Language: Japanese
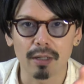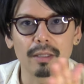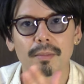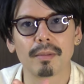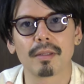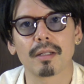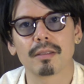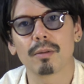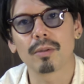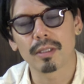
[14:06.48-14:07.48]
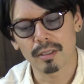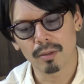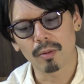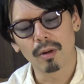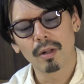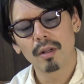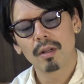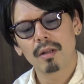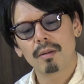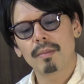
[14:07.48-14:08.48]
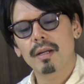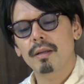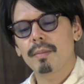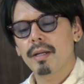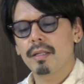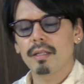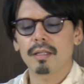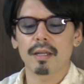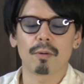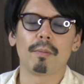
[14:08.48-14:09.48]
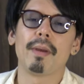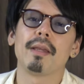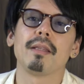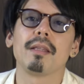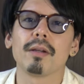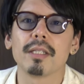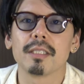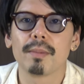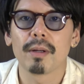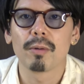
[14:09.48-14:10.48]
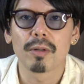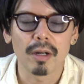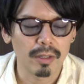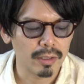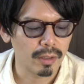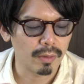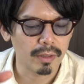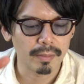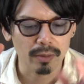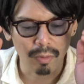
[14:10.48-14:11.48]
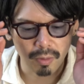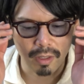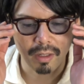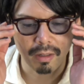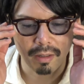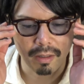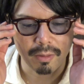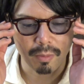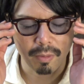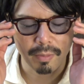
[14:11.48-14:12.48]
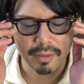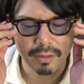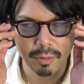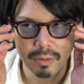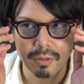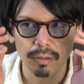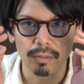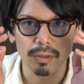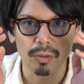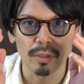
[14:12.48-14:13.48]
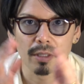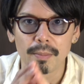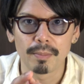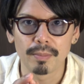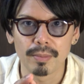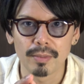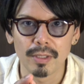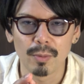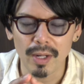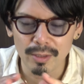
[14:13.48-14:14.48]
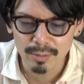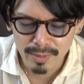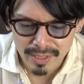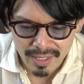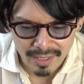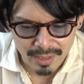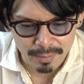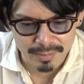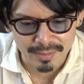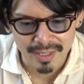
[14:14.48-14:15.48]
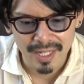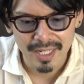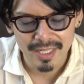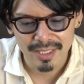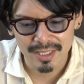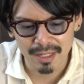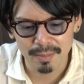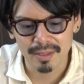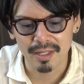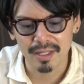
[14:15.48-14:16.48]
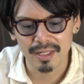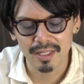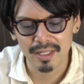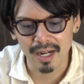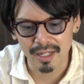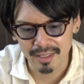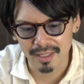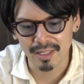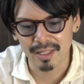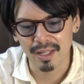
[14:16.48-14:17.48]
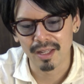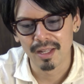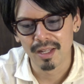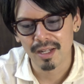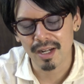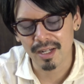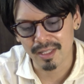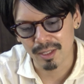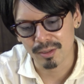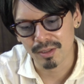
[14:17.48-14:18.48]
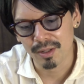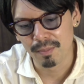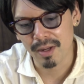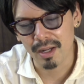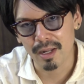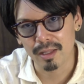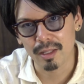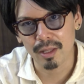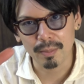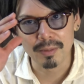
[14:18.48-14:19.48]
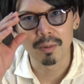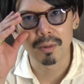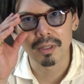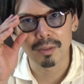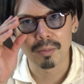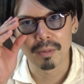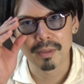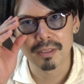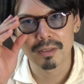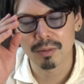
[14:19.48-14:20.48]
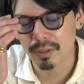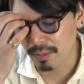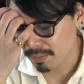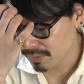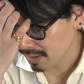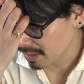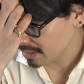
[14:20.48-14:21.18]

けてたり多いですけど前前に結構メインっていうか一番多くかけてたのは多分これかなと思いますよくジョニー・デップいわゆるみんなが多分調べて引っかかってきてかけてるメガネって多分これだと思いますジョニー・デップが